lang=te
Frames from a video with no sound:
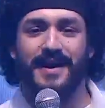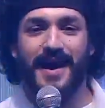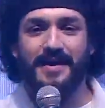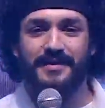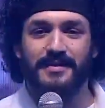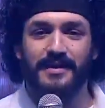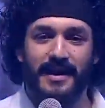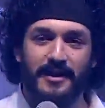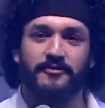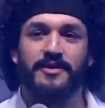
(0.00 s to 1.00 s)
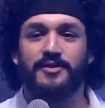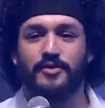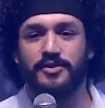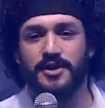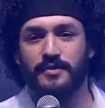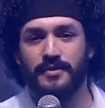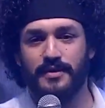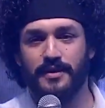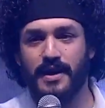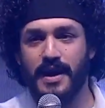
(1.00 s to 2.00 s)
క్యారెక్టర్ని లైఫ్కి తీసుకొచ్చావు
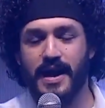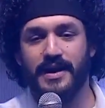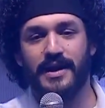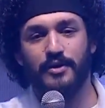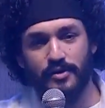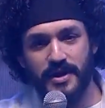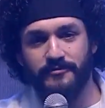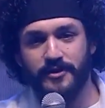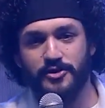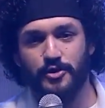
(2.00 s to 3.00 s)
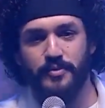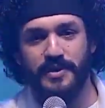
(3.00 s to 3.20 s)
అండ్ ఐ నో ద ఎఫర్ట్స్ యూ పుట్